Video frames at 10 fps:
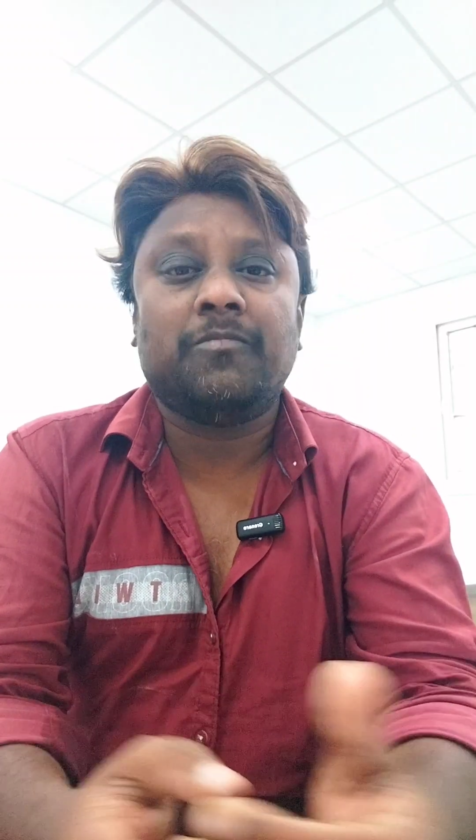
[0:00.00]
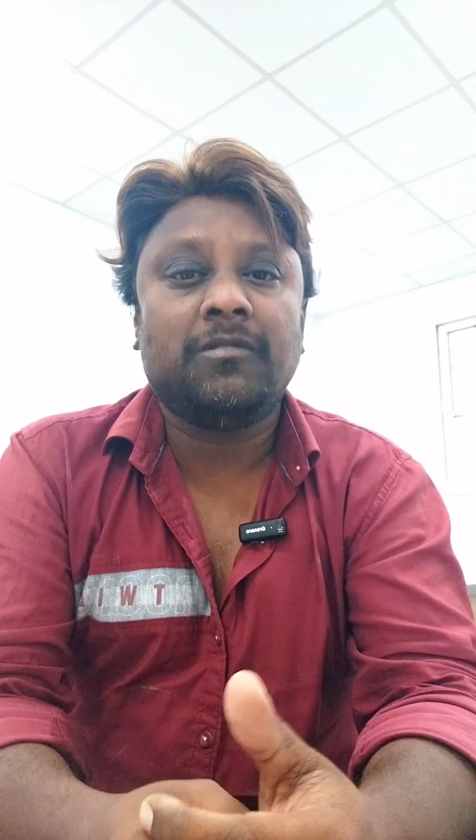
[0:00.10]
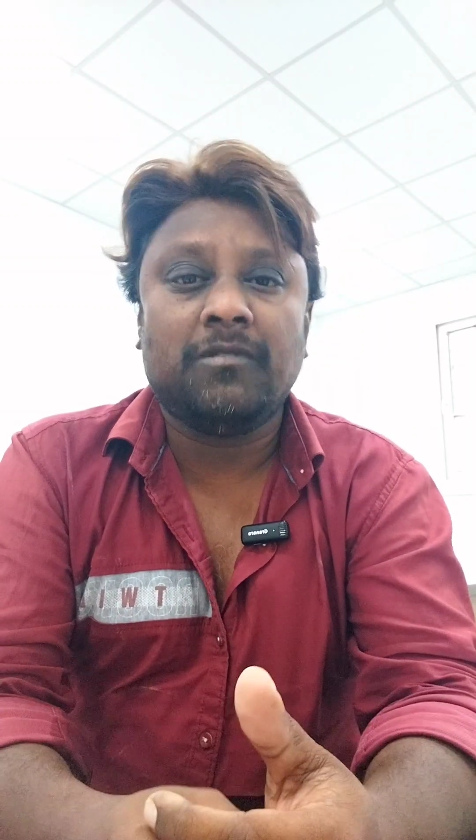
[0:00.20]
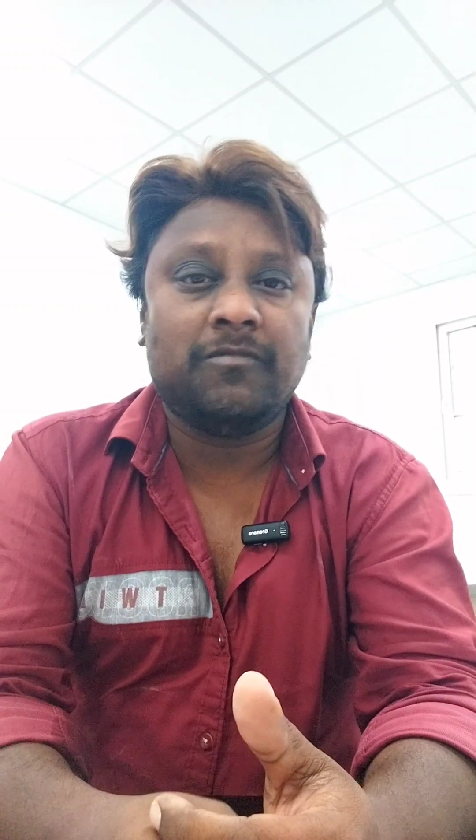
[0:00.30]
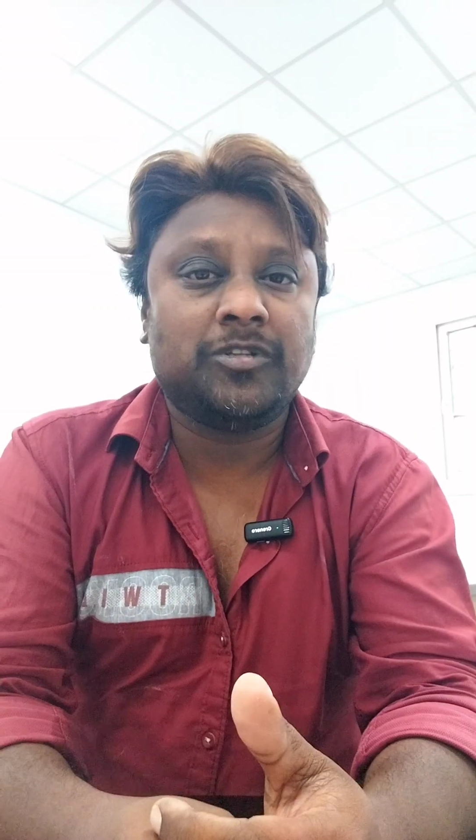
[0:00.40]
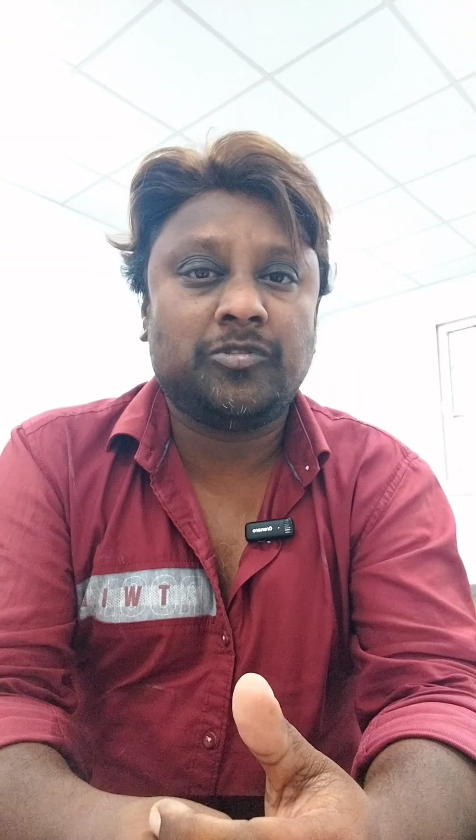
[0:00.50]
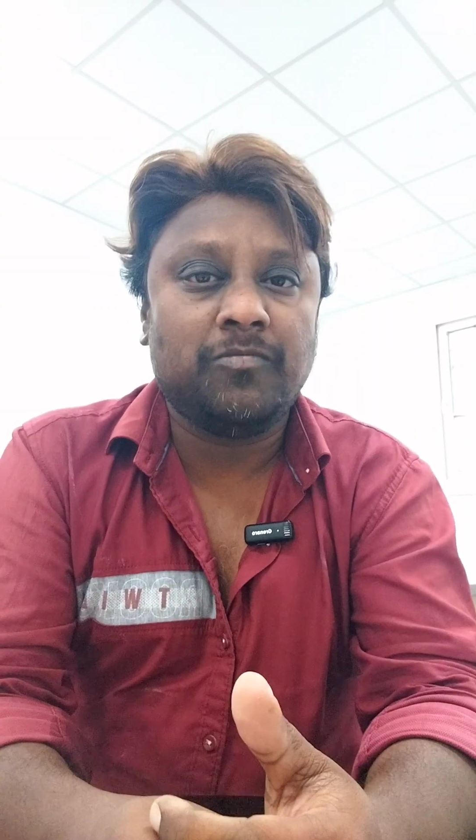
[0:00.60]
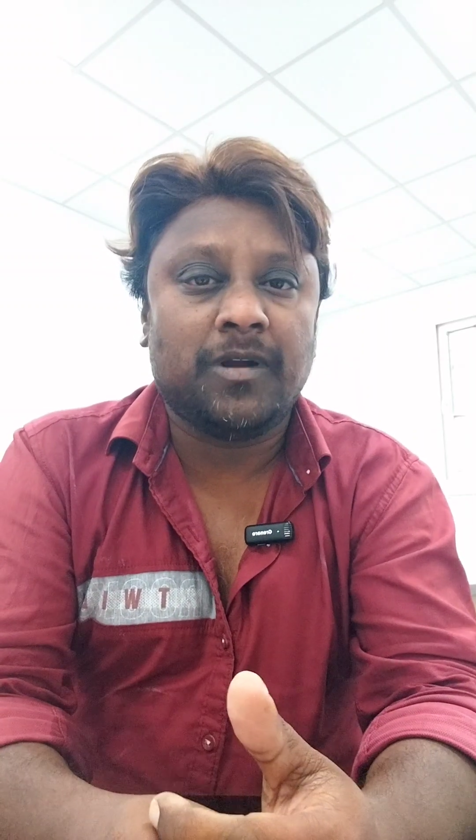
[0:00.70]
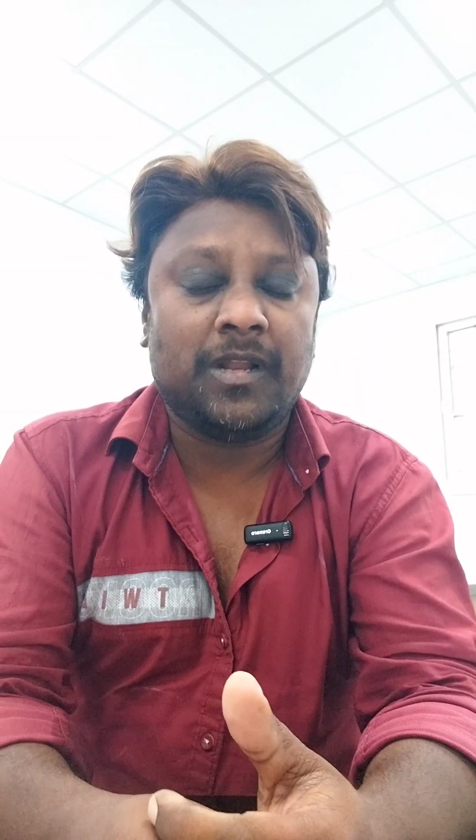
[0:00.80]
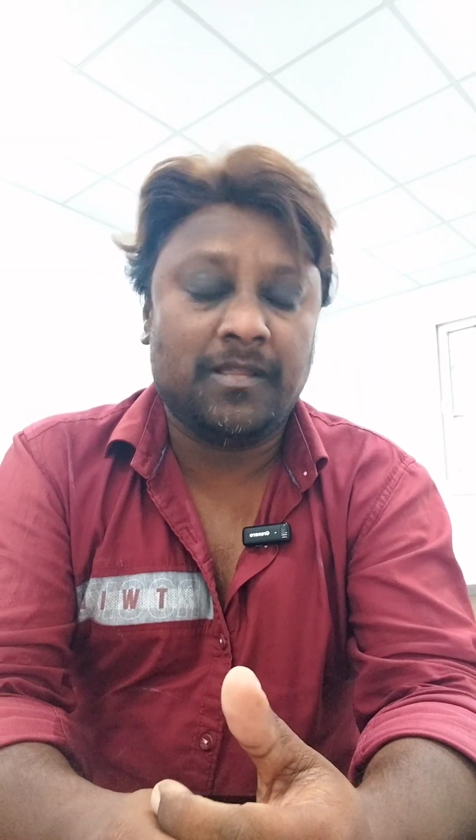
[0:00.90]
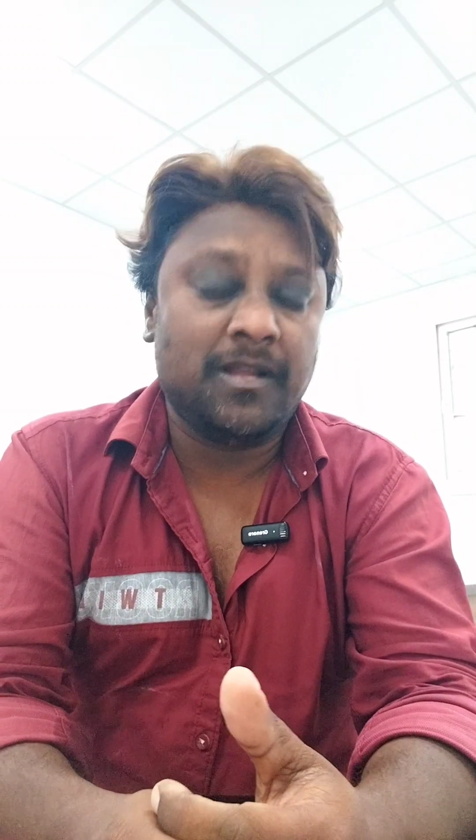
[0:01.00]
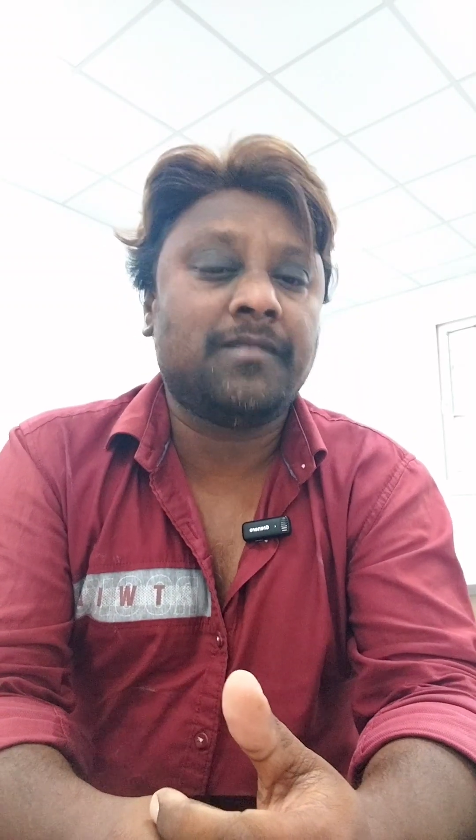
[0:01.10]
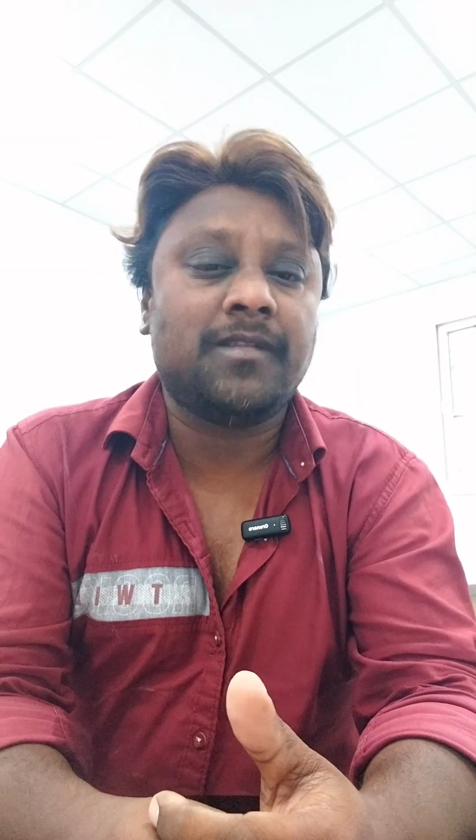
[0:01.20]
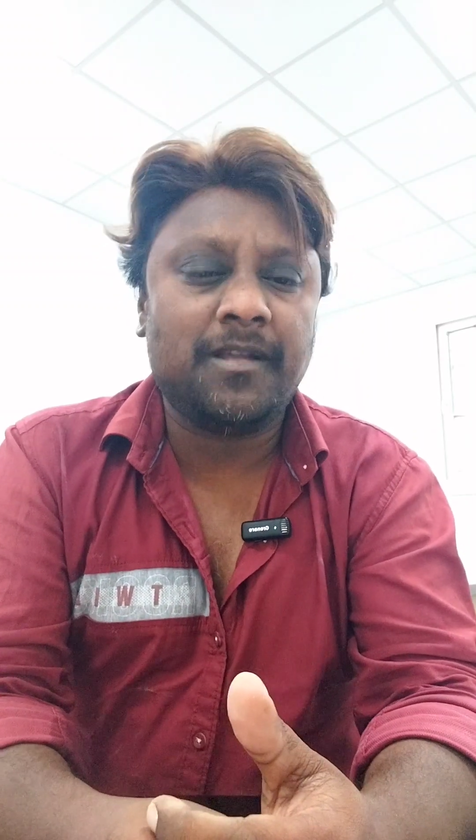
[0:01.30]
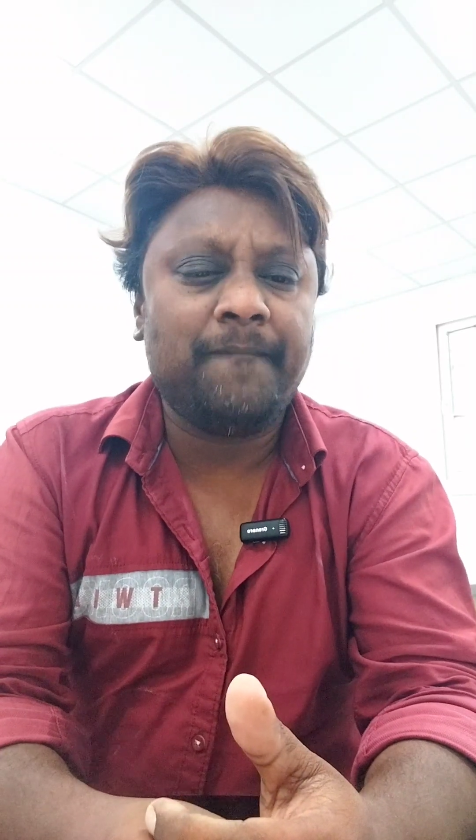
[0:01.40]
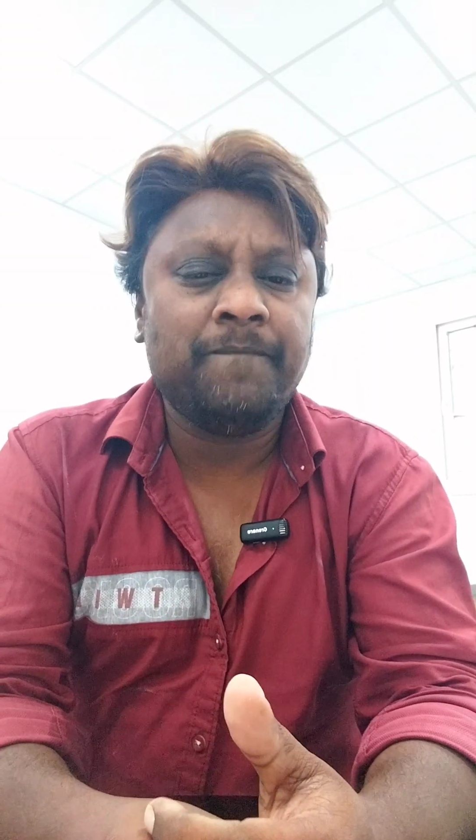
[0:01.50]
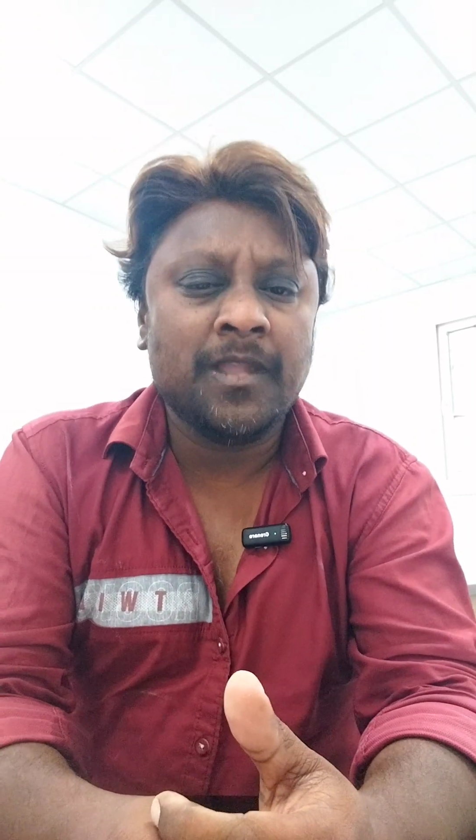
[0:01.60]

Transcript: అబద్ధం అవ్వచ్చు బట్ ఏదైనా సరే